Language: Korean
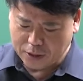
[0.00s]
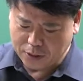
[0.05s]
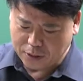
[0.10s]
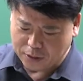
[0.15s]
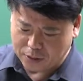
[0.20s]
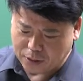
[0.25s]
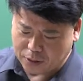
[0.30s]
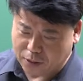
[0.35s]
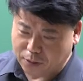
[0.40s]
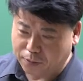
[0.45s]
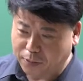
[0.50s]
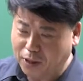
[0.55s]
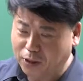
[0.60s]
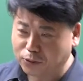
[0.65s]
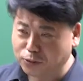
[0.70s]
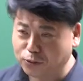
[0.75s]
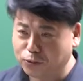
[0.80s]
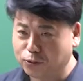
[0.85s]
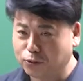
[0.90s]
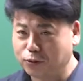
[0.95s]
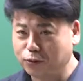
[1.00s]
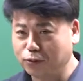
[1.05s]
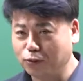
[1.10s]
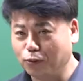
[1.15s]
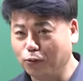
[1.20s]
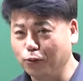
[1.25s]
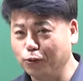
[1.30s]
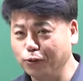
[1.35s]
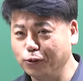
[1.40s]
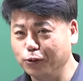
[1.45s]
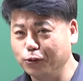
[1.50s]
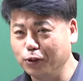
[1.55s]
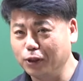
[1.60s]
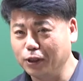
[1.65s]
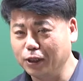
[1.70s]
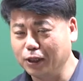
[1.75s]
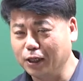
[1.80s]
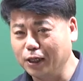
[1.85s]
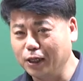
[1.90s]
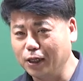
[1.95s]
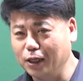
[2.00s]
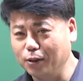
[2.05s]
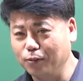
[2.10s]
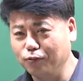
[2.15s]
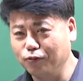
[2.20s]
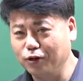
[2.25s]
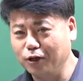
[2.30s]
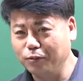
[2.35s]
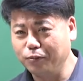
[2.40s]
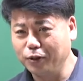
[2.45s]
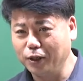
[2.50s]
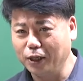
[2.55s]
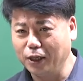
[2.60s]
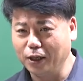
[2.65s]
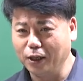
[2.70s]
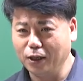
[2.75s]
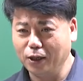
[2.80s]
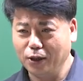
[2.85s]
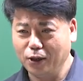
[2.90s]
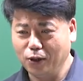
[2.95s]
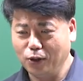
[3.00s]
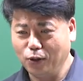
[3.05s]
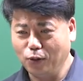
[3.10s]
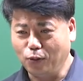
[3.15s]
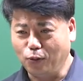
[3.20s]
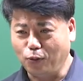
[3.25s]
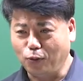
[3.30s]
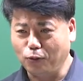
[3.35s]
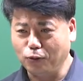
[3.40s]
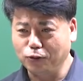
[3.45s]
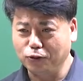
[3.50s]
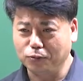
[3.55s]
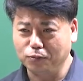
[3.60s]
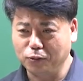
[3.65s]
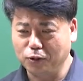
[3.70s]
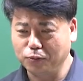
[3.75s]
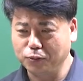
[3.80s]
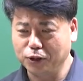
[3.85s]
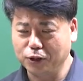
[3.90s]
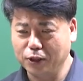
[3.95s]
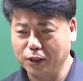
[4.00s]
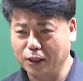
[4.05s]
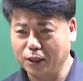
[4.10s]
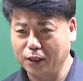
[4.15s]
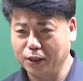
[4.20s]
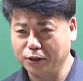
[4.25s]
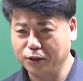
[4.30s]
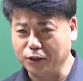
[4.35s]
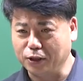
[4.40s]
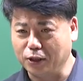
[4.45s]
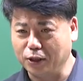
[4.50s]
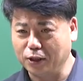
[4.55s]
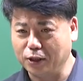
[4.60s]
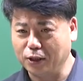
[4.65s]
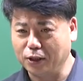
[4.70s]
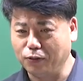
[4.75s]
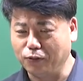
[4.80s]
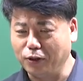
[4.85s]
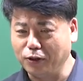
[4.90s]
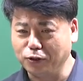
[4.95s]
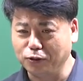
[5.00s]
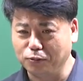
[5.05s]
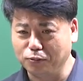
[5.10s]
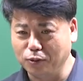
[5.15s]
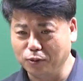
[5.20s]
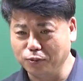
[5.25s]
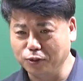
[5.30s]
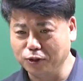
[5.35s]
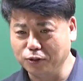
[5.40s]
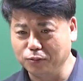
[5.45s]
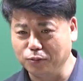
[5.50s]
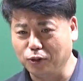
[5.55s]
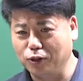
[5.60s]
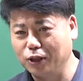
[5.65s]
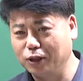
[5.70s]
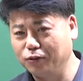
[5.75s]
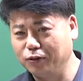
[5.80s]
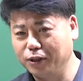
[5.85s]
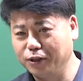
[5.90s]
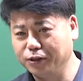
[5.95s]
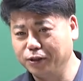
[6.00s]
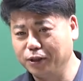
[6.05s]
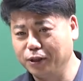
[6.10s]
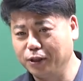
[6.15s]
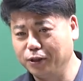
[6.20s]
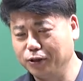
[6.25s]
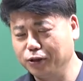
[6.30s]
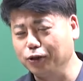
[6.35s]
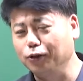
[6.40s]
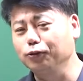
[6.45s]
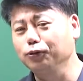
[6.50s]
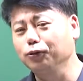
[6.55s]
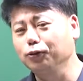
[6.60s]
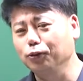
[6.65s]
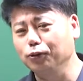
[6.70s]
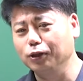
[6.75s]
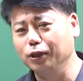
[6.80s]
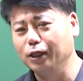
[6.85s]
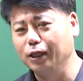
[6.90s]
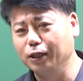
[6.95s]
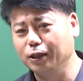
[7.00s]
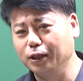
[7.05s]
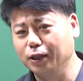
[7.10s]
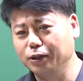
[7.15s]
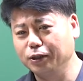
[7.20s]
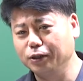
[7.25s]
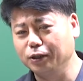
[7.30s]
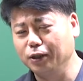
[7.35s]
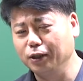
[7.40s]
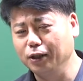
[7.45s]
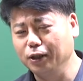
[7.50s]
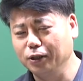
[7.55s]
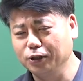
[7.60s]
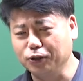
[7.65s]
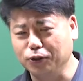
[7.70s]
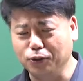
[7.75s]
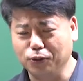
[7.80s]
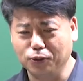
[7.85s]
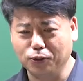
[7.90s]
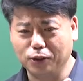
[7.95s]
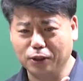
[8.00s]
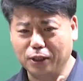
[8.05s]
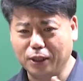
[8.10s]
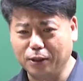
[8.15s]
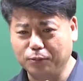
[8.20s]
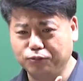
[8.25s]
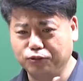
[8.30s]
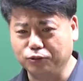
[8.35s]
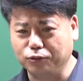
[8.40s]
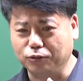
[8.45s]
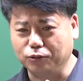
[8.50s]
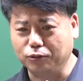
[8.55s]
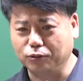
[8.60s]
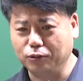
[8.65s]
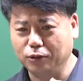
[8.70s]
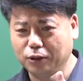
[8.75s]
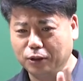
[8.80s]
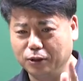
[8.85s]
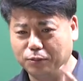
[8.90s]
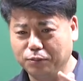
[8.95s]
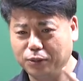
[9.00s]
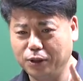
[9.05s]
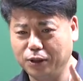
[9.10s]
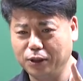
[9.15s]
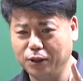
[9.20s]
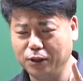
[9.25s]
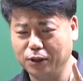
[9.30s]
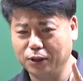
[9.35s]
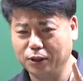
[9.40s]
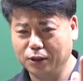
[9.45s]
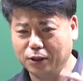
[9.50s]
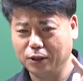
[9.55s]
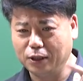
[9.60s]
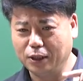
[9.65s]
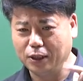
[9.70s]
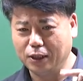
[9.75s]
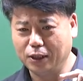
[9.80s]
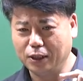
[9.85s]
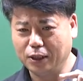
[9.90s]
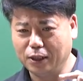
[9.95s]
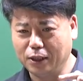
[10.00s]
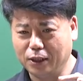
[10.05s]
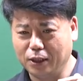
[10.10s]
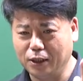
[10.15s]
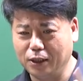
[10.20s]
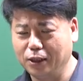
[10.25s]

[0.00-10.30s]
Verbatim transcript: 아, 어, 바른손은 오른손이니까 프레미의 오른손 법칙이 되겠죠. 아, 왼손 법칙은 뭐라고 했어요? 전동기라 그랬죠. 전동기 F, B, I.